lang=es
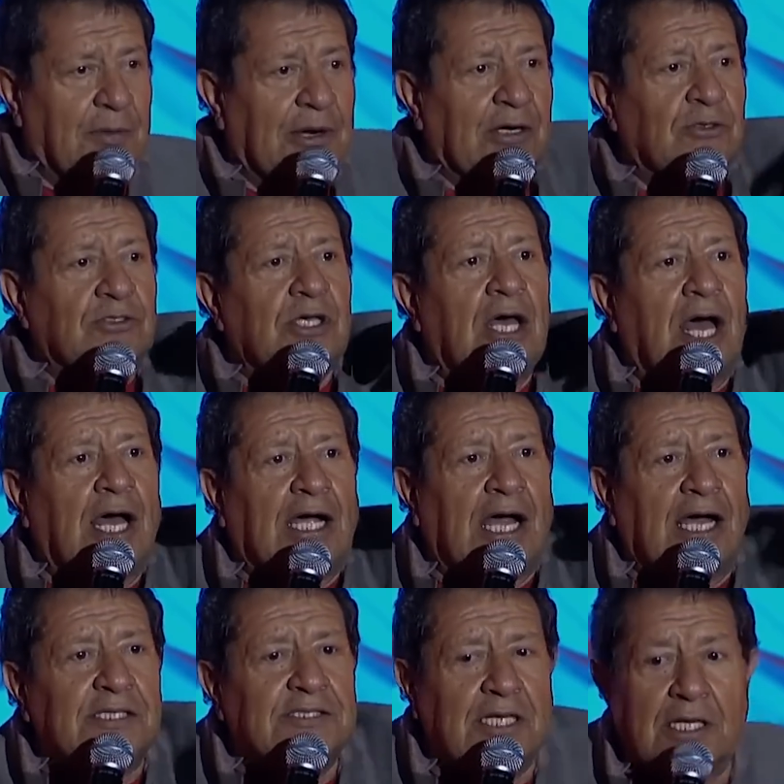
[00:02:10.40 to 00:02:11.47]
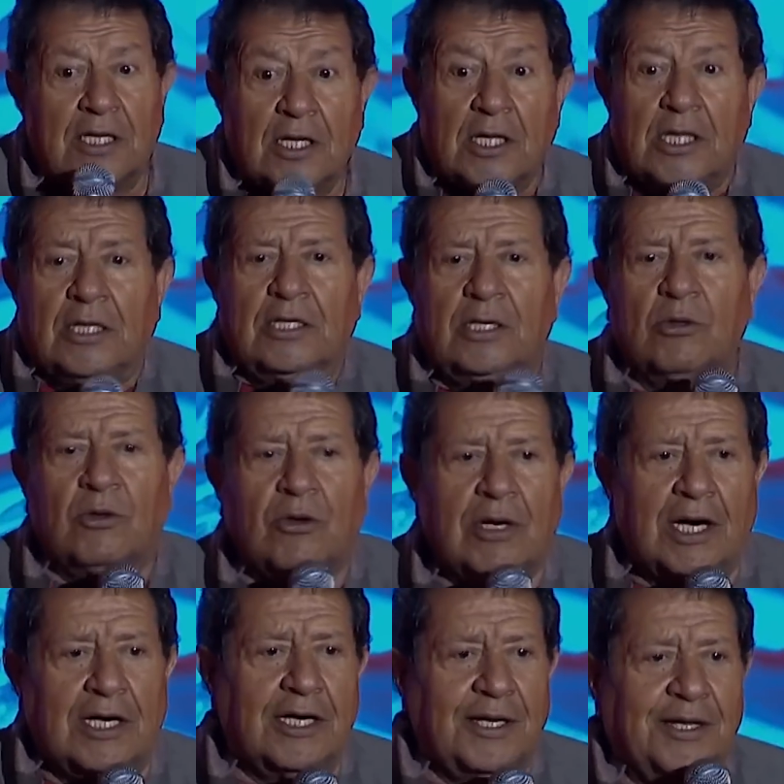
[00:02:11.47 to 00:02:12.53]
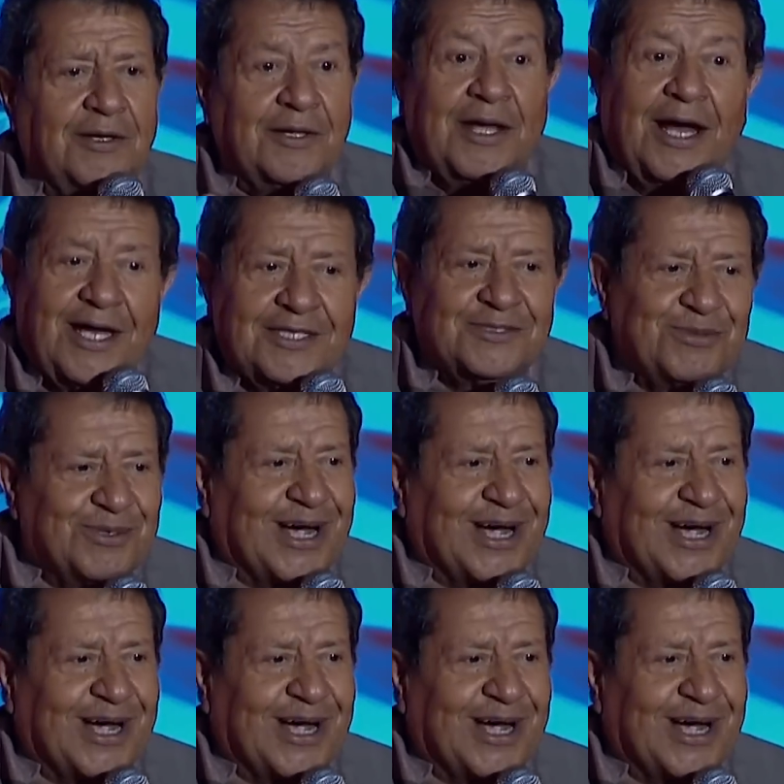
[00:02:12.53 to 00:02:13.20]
unas horas antes de ir al set de grabación